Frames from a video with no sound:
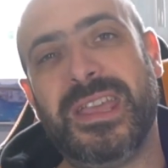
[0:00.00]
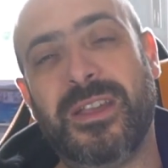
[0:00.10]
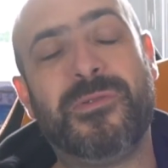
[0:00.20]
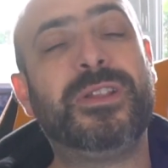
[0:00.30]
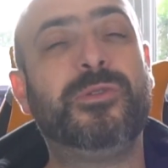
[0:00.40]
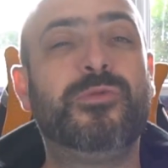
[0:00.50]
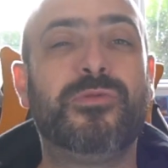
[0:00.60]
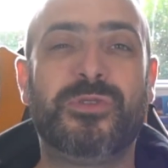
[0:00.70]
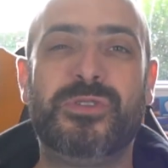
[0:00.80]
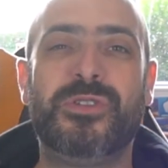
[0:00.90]
Et en fait, tout
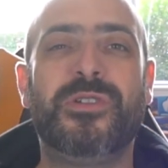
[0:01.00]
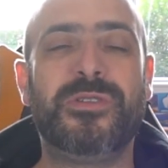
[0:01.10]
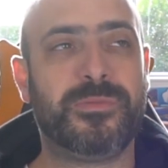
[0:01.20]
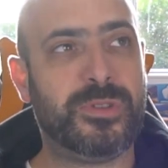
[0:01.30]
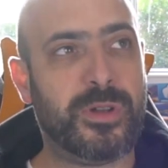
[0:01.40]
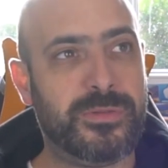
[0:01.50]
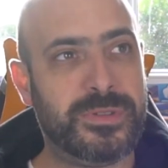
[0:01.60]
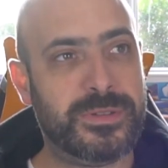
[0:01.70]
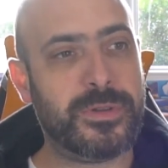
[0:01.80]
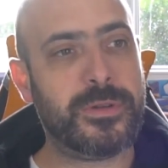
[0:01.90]
fonctionne dans le
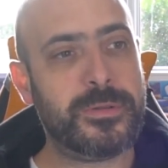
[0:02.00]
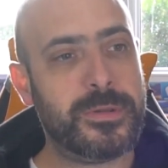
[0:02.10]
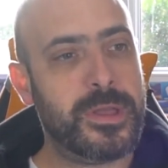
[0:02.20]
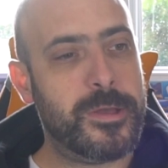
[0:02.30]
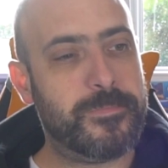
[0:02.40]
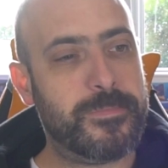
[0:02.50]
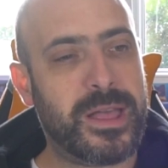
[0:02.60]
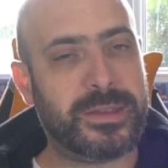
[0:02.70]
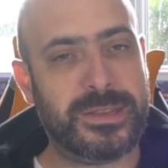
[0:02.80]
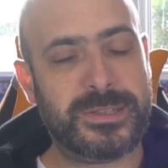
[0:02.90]
vivant
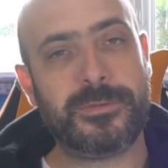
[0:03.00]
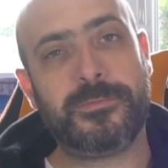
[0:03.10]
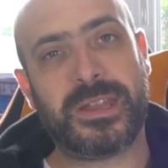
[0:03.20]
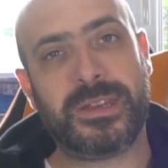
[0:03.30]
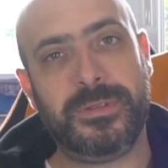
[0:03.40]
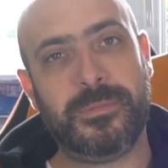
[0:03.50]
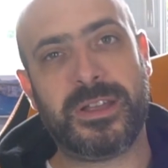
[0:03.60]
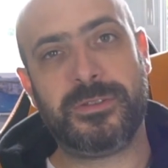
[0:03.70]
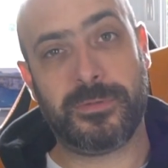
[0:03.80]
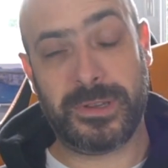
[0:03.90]
par des sons, par des
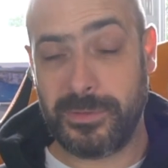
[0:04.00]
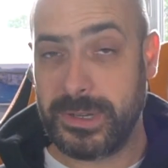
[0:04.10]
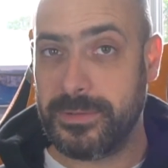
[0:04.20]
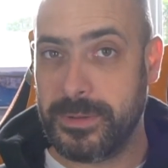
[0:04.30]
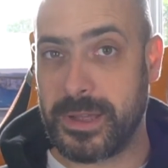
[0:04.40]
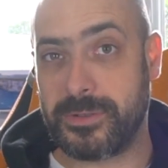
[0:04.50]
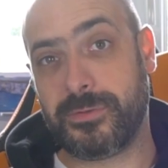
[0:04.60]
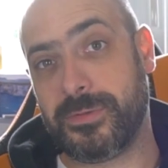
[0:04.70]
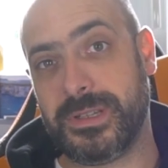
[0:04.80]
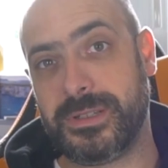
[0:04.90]
vibrations. Et vu que les vibrations
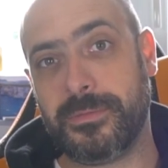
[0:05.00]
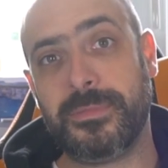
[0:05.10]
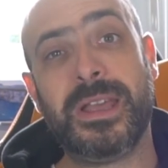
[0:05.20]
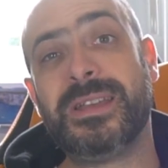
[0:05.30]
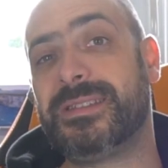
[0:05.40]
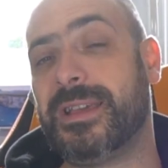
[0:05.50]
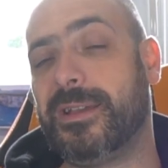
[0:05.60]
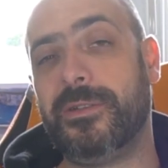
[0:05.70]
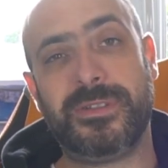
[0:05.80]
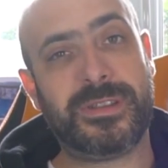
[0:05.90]
sont des sons, ça
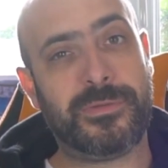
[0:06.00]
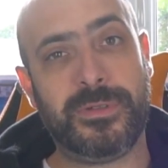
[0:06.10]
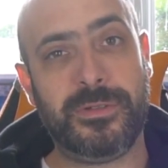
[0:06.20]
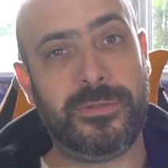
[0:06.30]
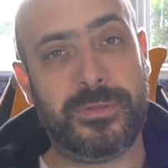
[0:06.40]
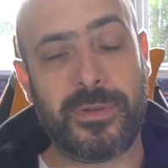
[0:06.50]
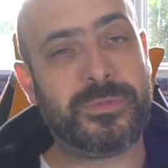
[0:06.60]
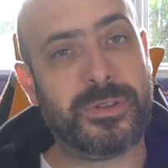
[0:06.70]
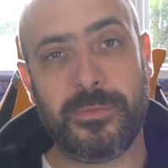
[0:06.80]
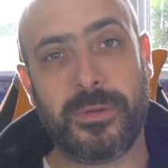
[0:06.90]
crée une symphonie du vivant
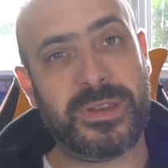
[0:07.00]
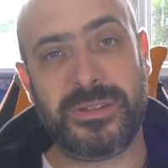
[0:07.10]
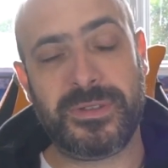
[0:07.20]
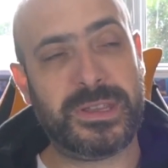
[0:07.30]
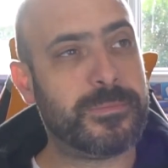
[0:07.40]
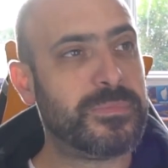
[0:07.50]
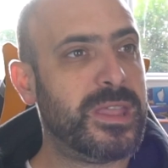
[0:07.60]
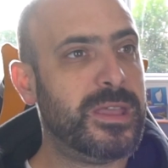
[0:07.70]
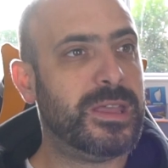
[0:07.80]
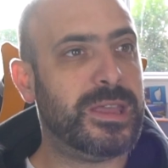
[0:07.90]
absolument magnifique.
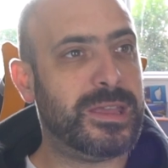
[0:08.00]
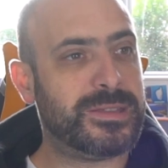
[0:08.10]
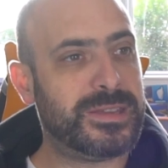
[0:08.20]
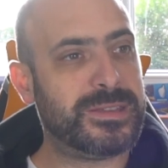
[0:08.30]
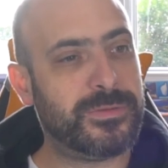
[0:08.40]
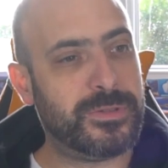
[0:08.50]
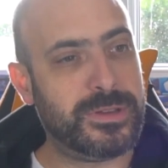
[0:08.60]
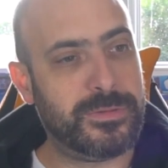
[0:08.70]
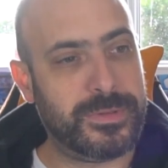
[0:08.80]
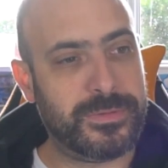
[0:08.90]
Et cette symphonie
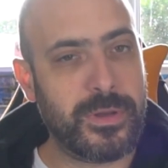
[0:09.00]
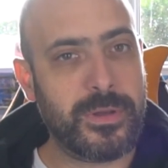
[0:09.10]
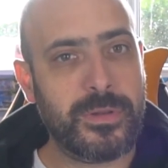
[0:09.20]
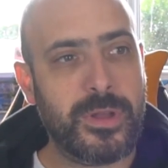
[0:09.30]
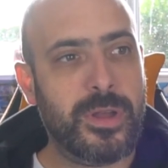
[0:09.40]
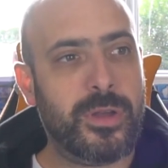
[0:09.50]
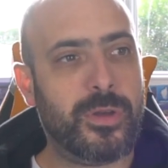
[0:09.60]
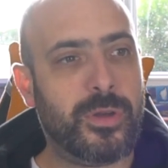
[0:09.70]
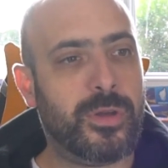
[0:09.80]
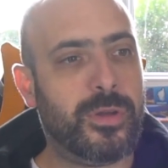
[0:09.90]
du vivant,
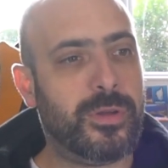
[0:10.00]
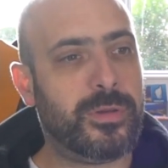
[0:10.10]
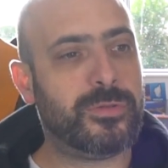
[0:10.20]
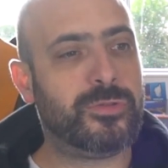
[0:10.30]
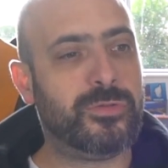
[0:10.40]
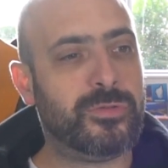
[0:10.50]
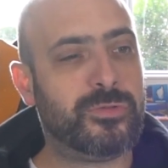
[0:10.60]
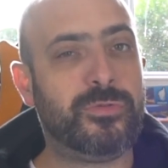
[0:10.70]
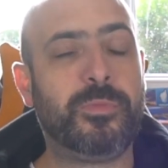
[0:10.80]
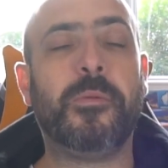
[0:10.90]
euh, je,
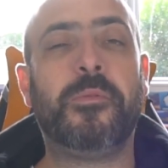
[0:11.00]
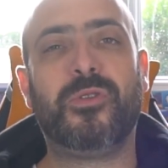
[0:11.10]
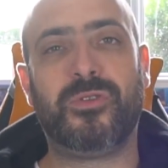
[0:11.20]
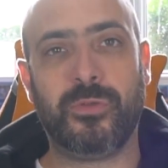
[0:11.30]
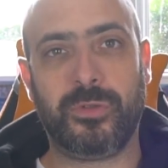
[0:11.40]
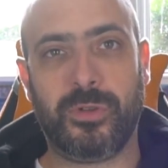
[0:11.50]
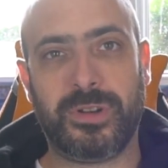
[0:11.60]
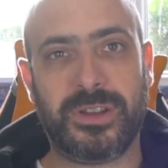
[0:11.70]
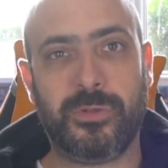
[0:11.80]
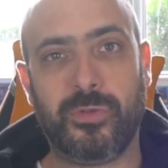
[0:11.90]
vous propose donc dans le
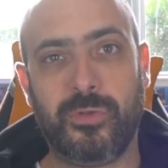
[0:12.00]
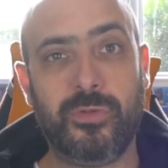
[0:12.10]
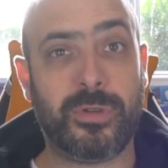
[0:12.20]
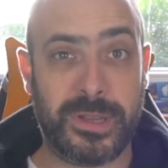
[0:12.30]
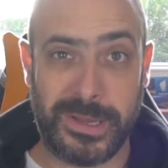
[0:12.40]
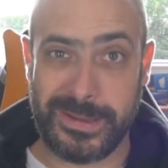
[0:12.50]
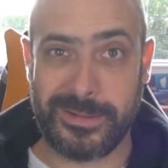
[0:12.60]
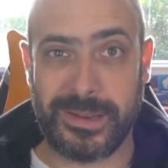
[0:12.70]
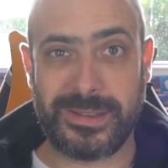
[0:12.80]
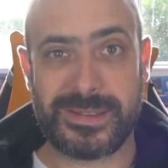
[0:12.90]
cadre de ce cours et
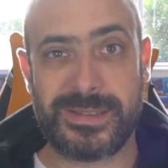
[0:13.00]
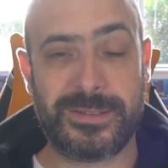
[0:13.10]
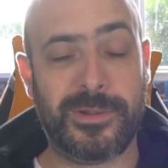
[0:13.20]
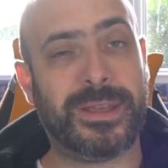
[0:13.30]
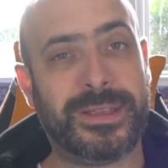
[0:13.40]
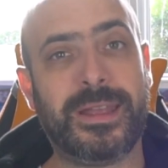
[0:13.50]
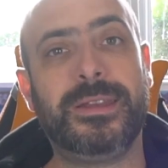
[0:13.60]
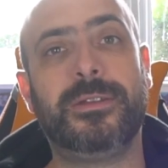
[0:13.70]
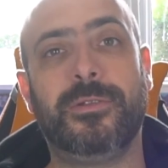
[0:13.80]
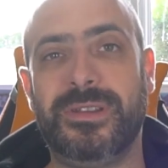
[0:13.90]
dans l'exercice de
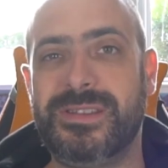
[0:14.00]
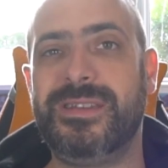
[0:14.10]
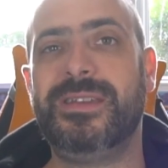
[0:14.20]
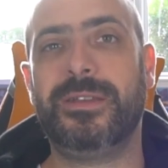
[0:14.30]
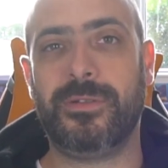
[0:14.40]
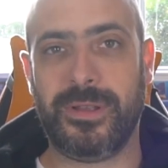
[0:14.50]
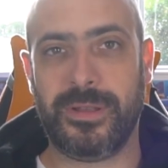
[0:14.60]
l'incarner, de l'essayer, de,